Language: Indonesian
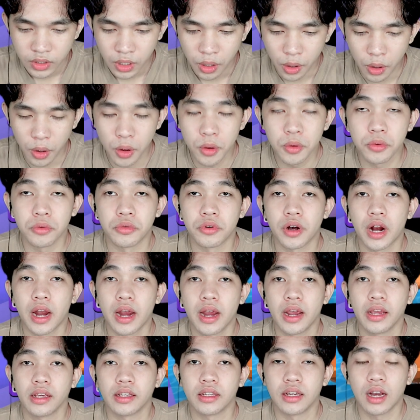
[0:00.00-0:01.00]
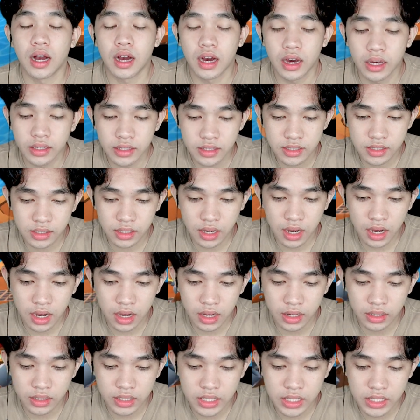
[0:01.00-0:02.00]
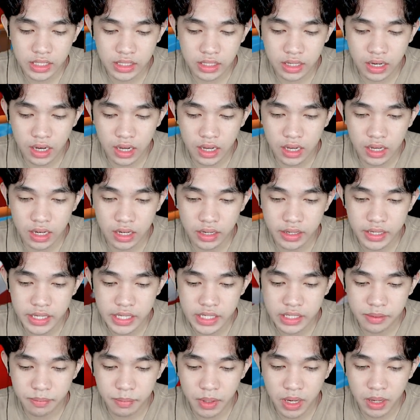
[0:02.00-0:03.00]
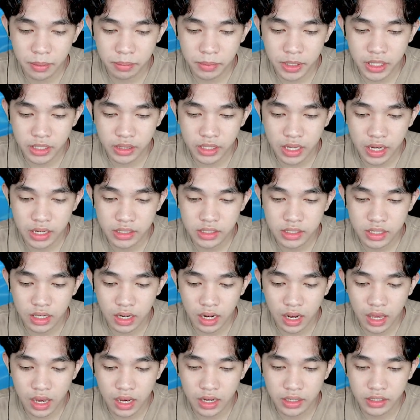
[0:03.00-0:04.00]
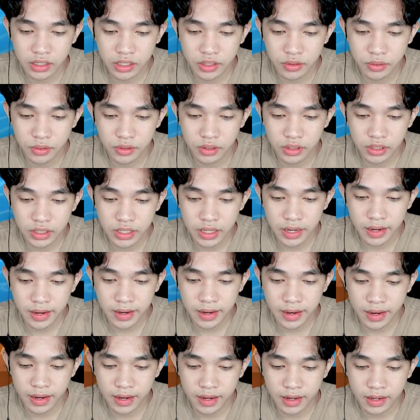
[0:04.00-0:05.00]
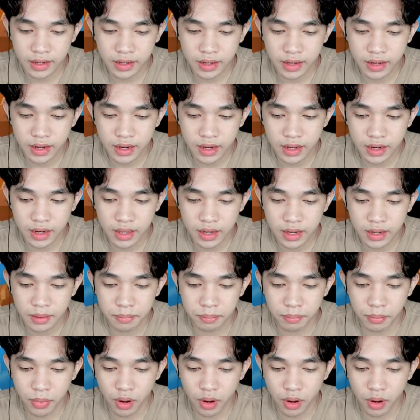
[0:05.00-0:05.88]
Alright guys, guys, guys, map kita selanjutnya adalah